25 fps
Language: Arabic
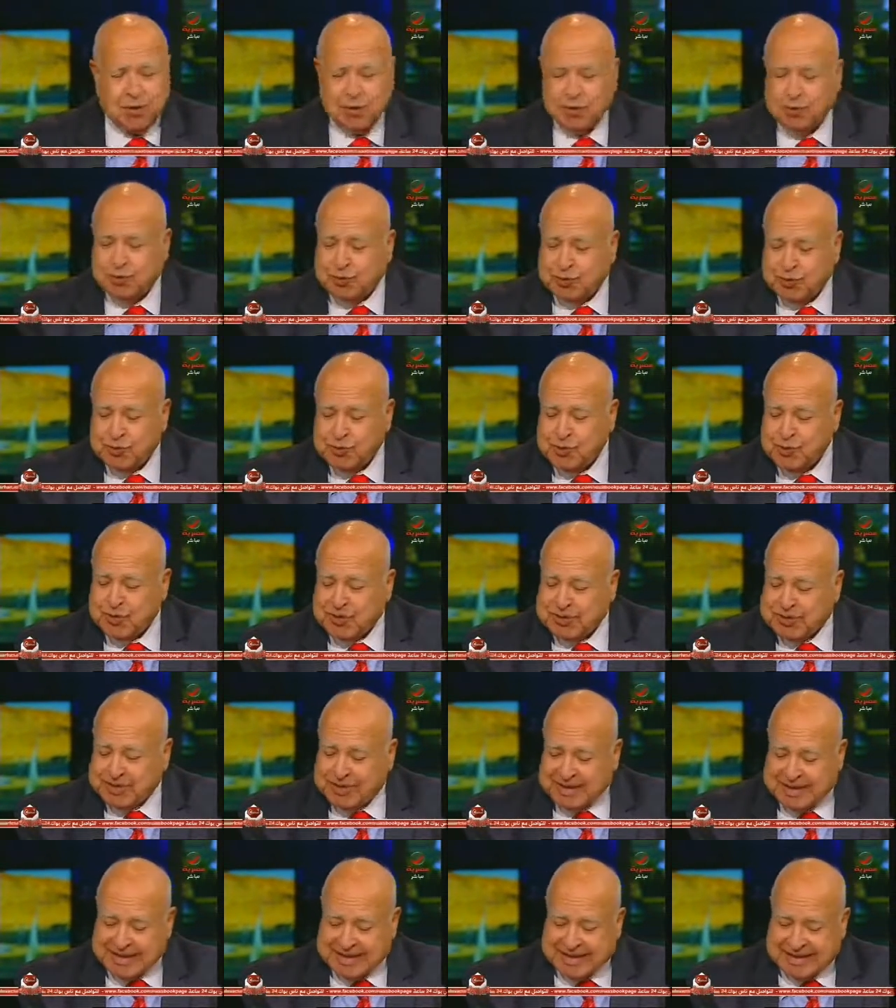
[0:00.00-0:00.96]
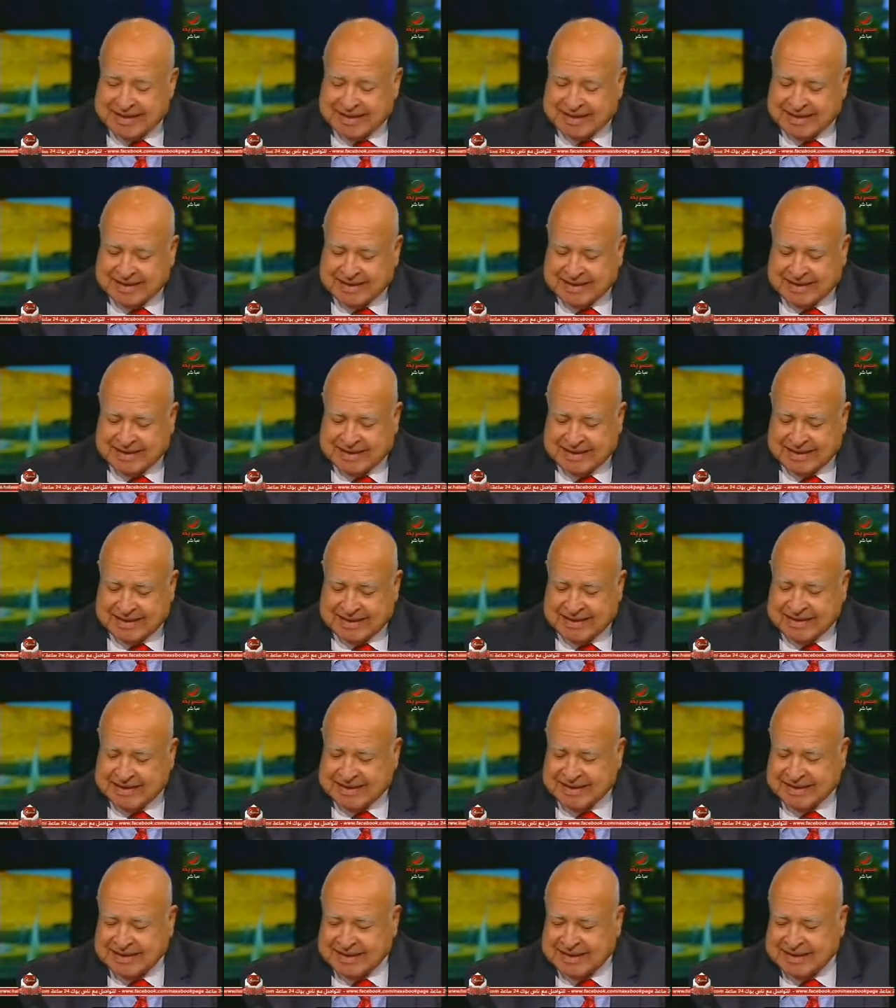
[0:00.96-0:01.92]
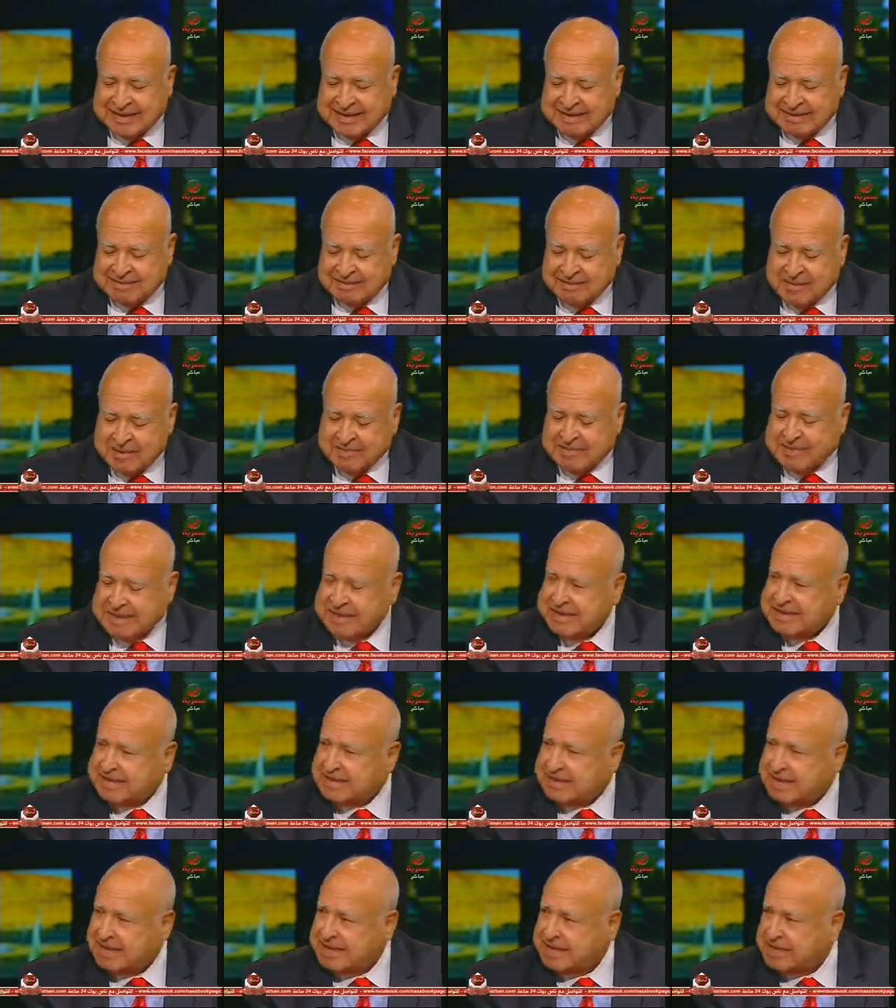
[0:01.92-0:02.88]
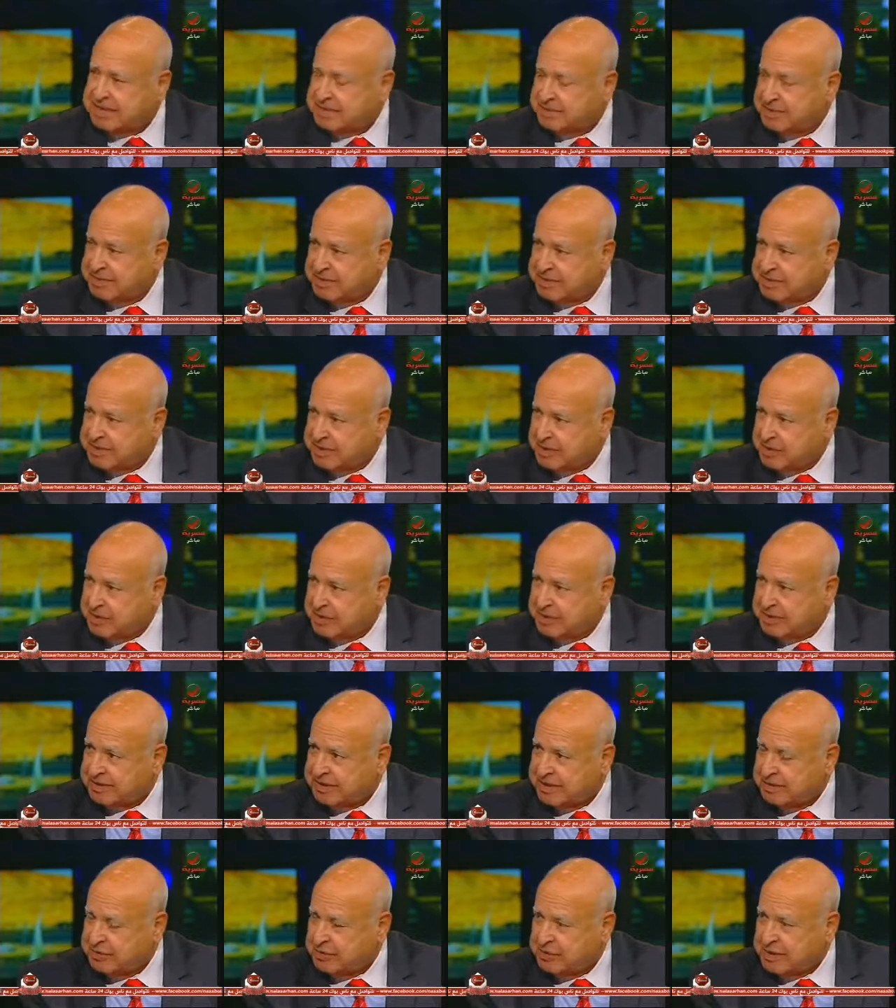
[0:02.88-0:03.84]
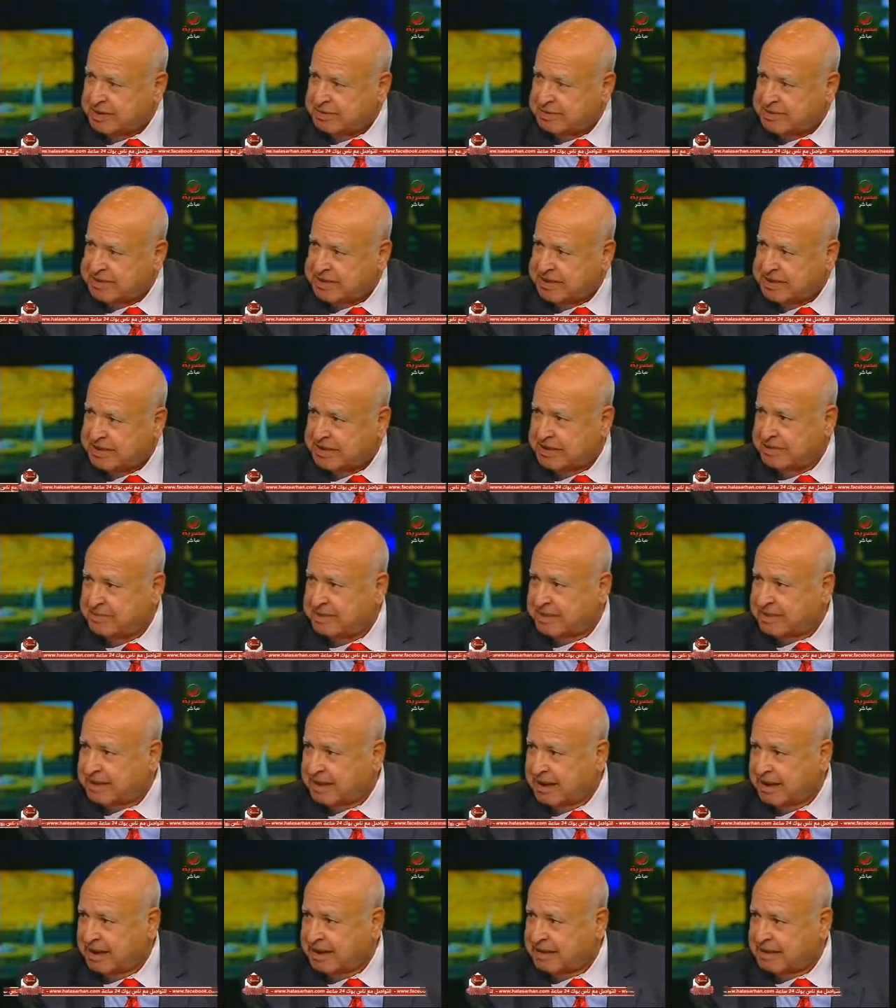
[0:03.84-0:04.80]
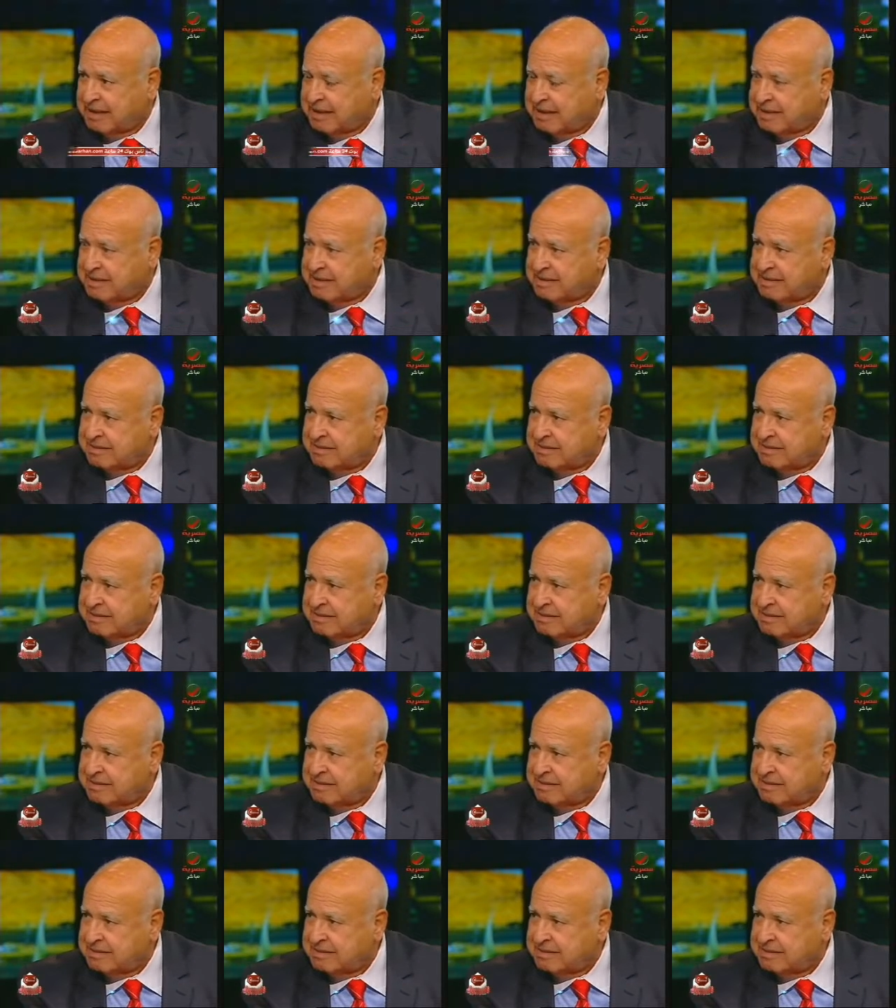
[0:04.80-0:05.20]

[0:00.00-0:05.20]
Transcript: قلت له والله المبدا السادس من ثوره 52 لم يتحقق